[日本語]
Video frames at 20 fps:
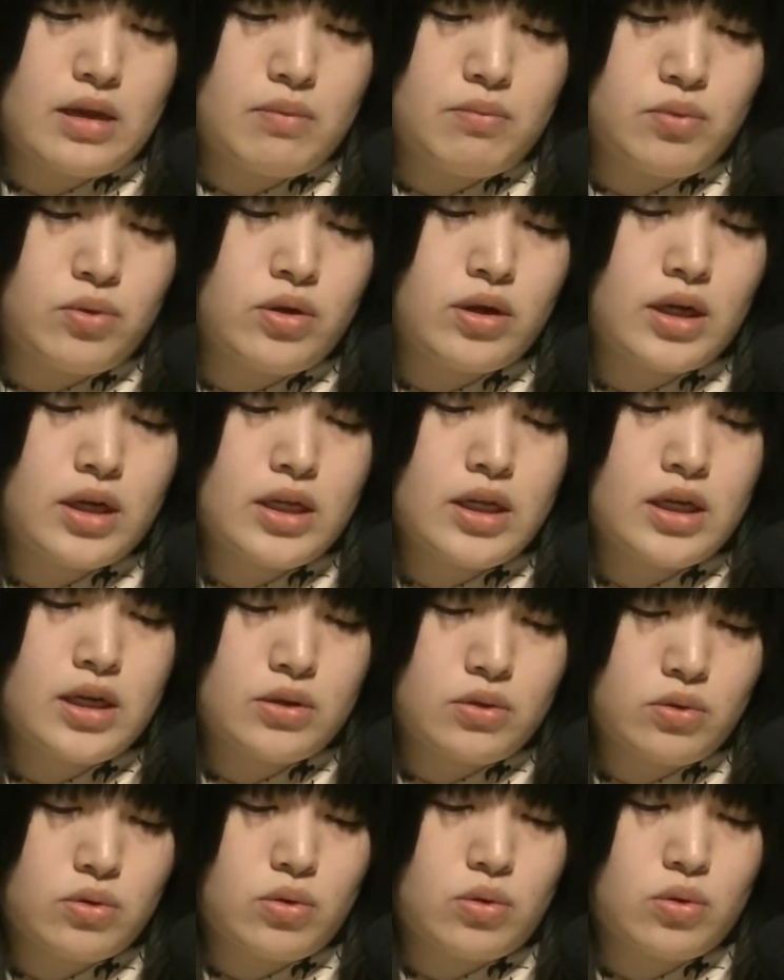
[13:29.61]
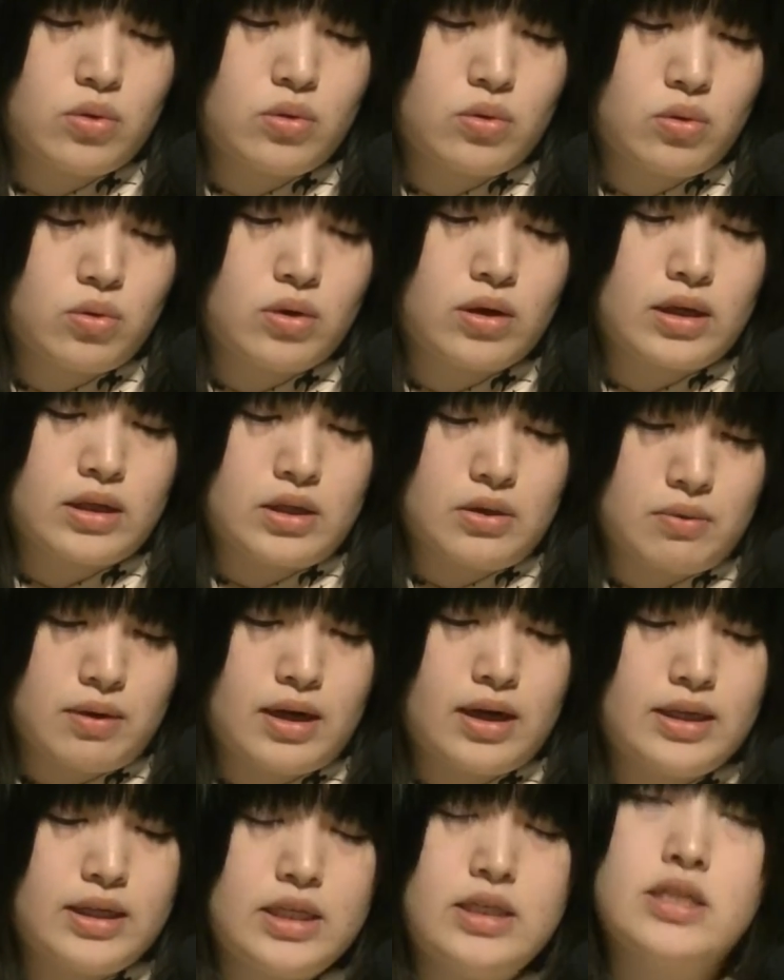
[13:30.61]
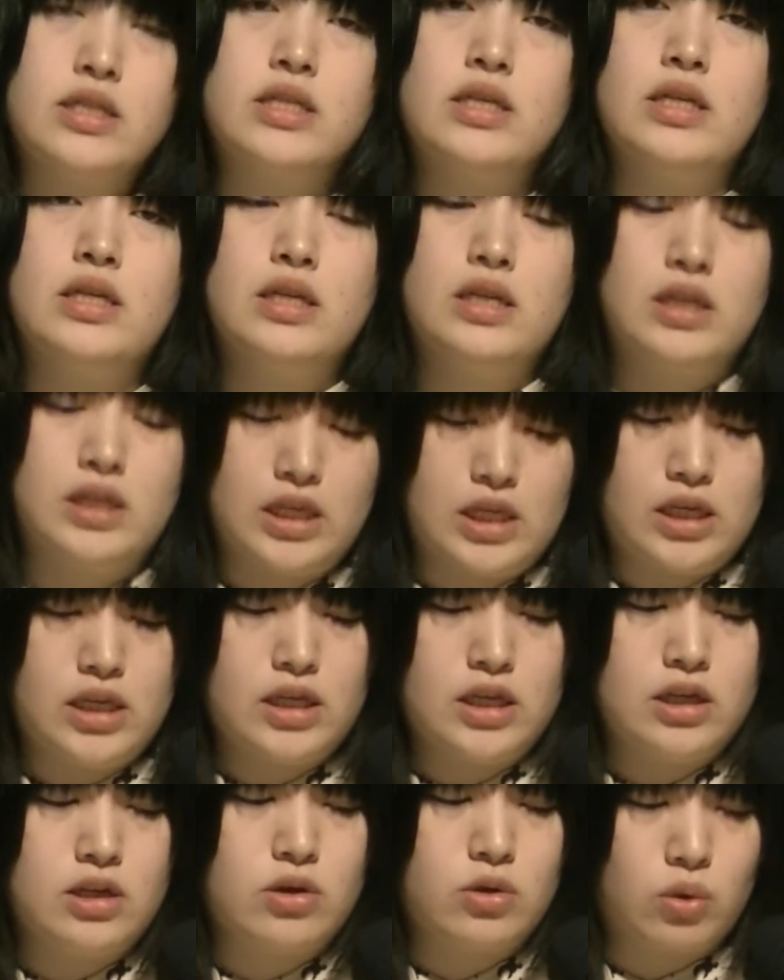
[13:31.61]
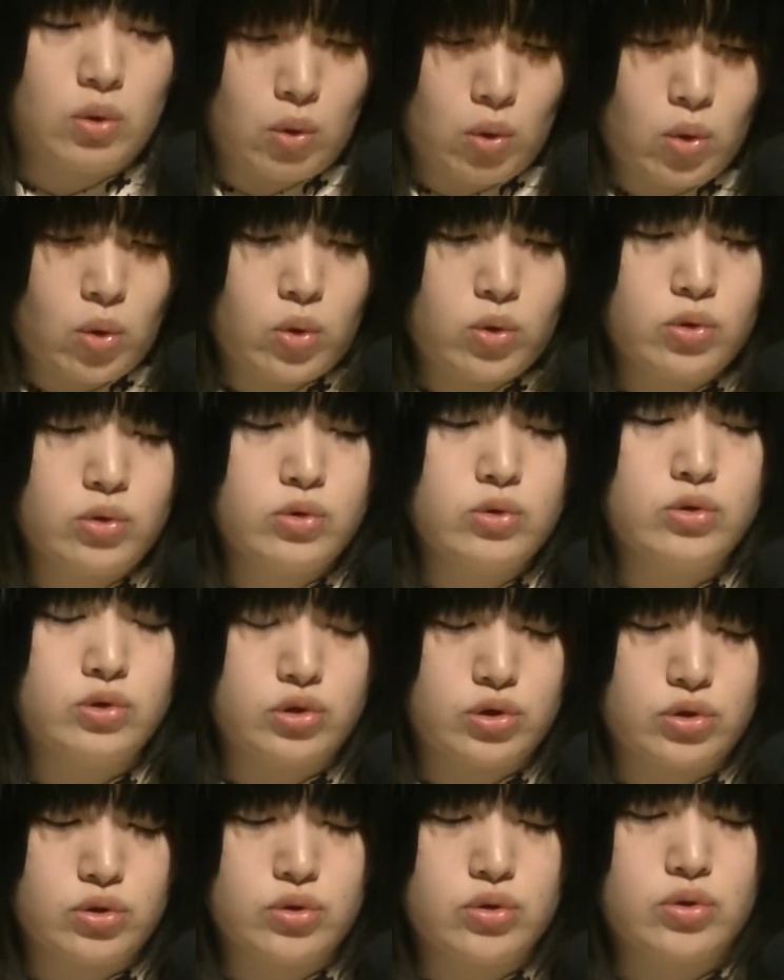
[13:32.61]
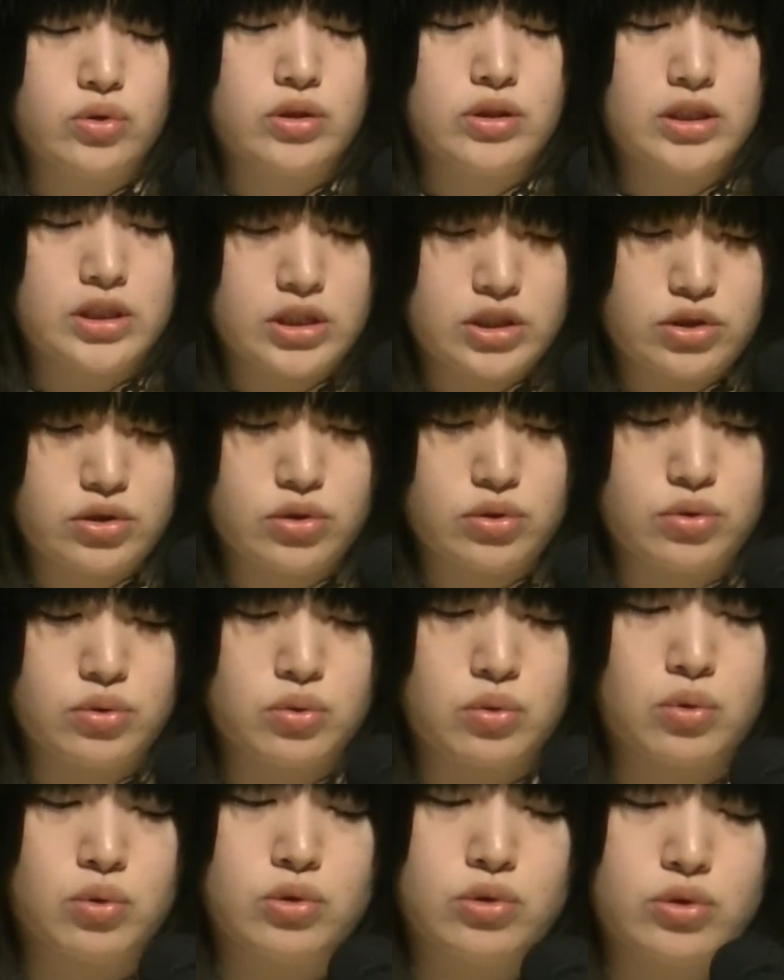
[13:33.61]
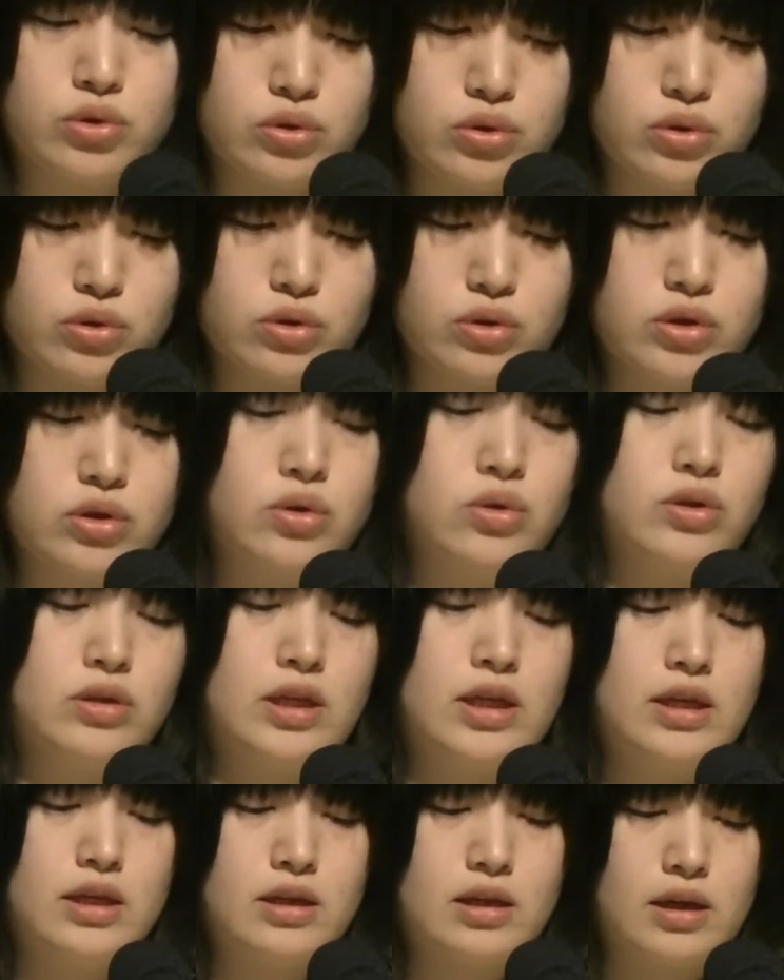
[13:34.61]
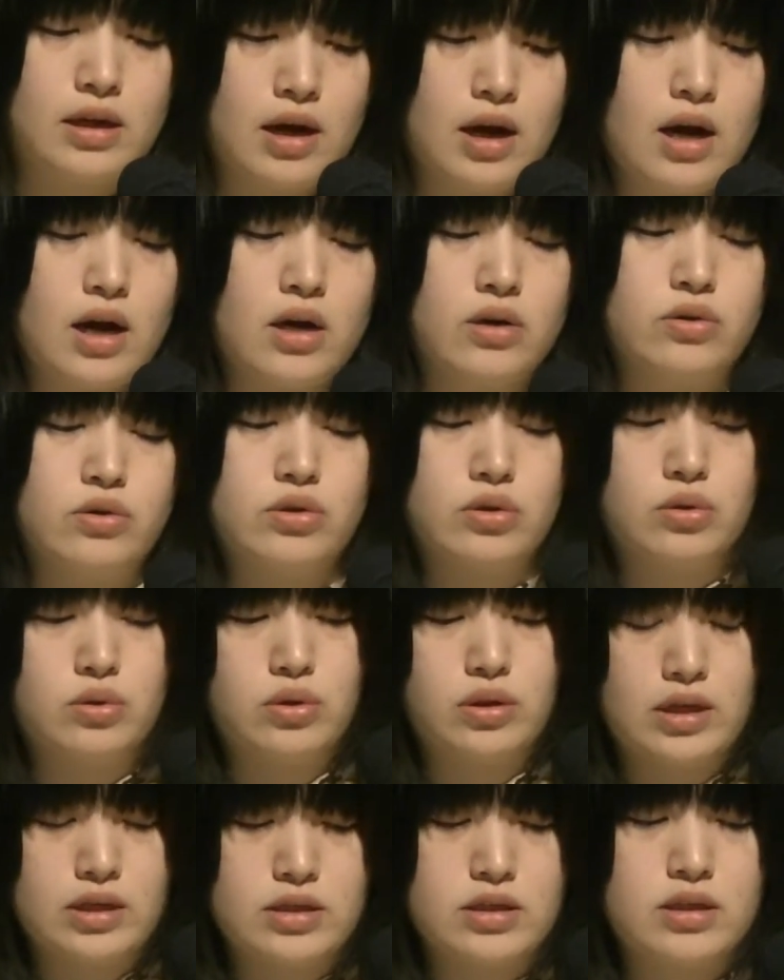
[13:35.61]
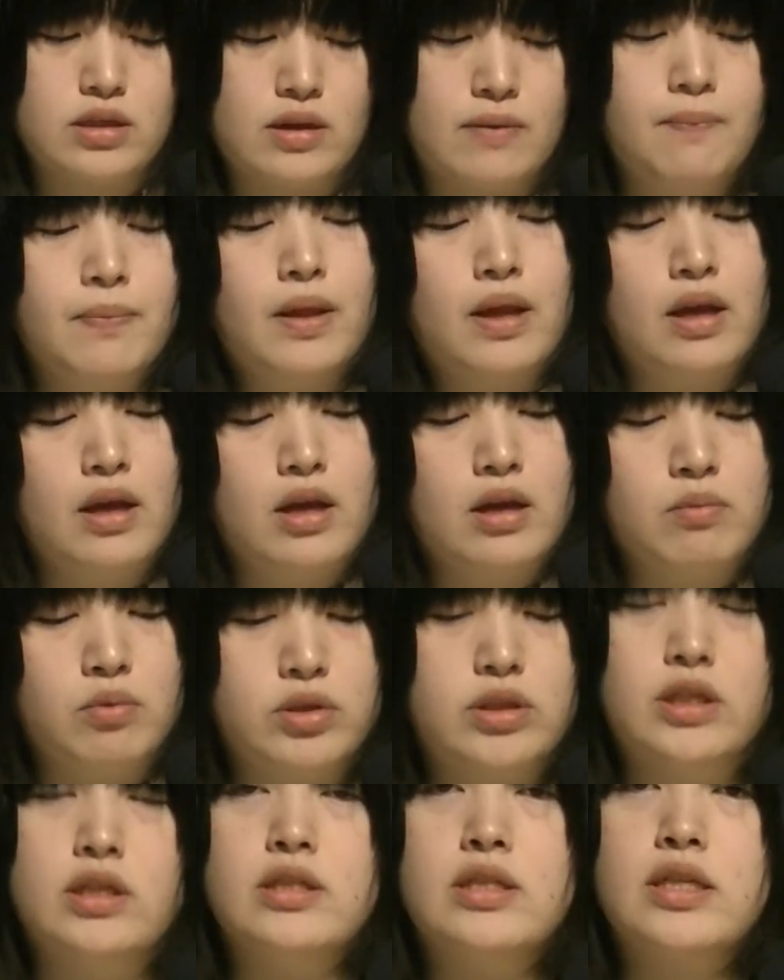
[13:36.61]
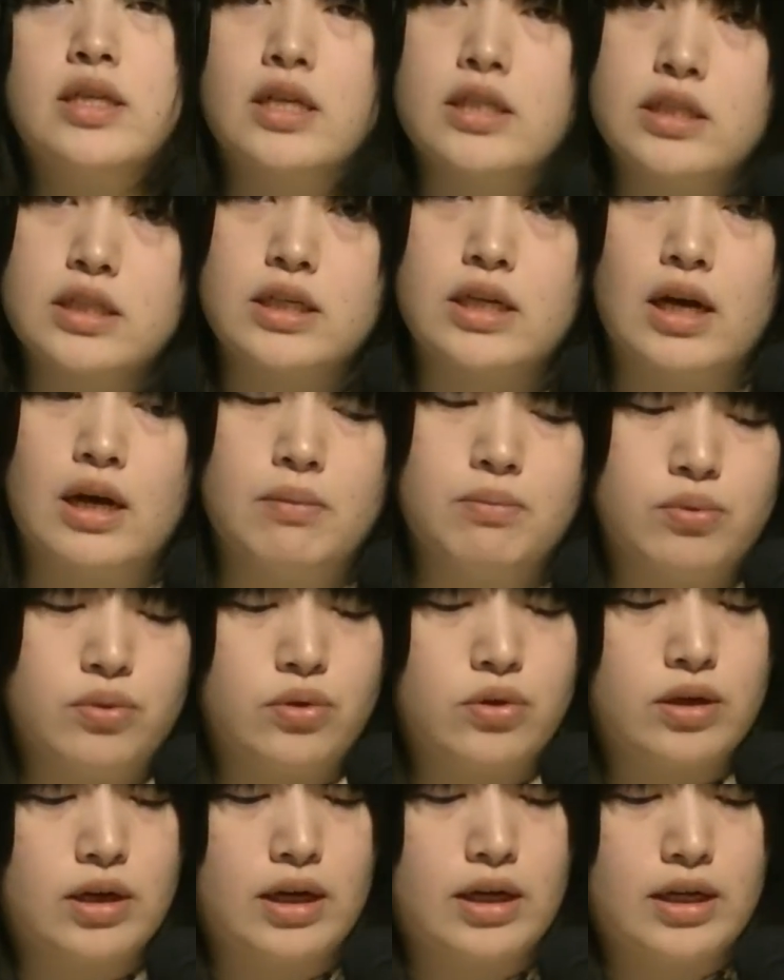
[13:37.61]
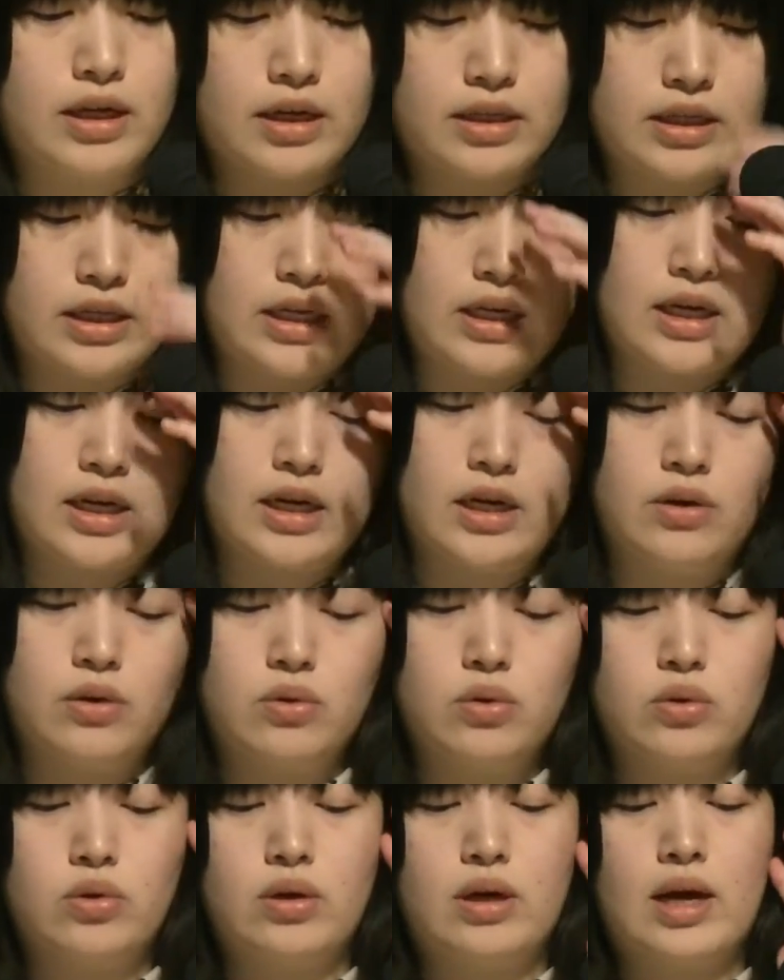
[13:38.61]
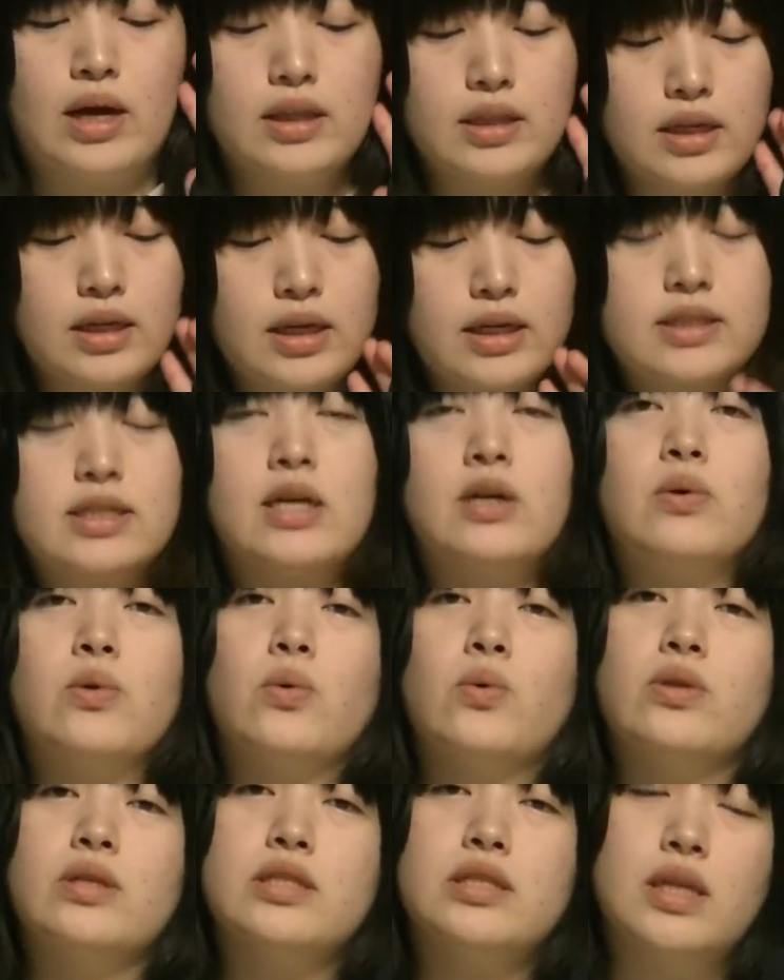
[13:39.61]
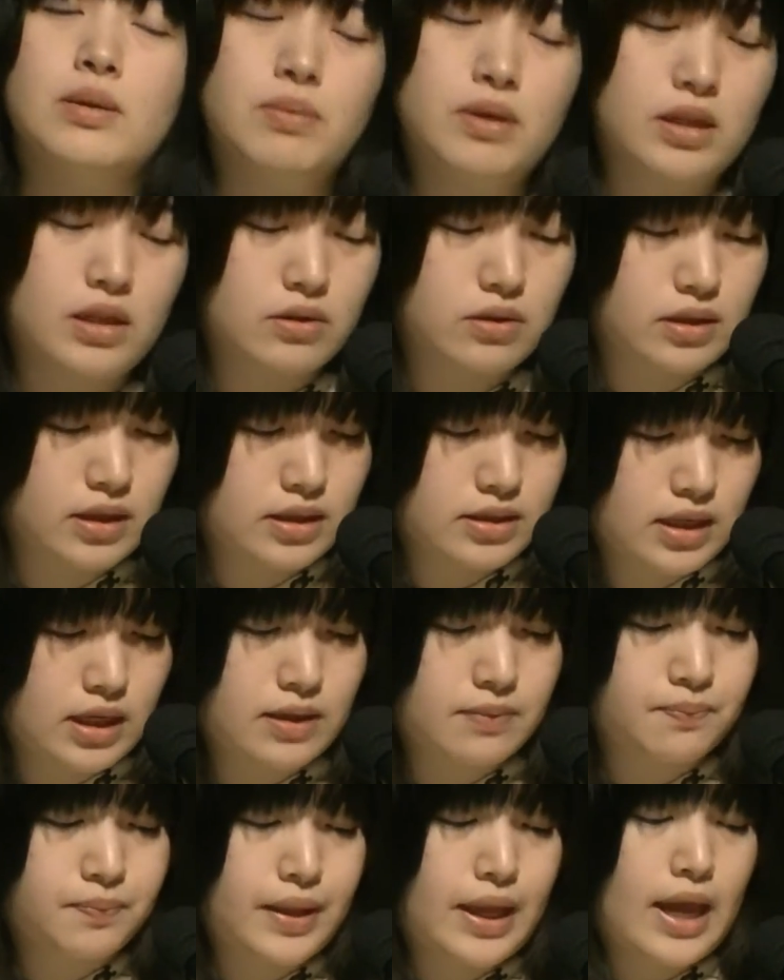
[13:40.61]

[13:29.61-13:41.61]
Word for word: う。ブルガリアの硬貨には1、2、5、10、20、50ストティンキがあるそうです。もし近々ブルガリアに行かれることがあったら参考にしてみてください。